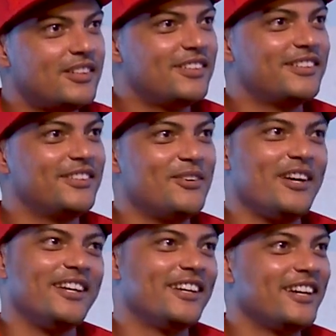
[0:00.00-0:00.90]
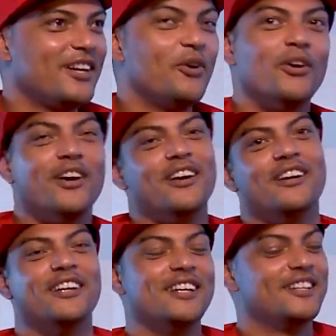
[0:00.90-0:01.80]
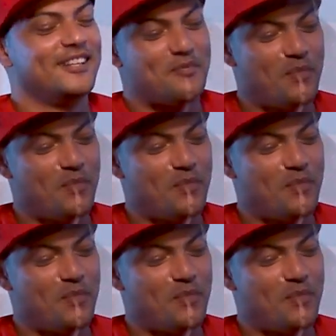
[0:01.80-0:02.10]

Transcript: c'était un truc de ouf, tu vois, genre.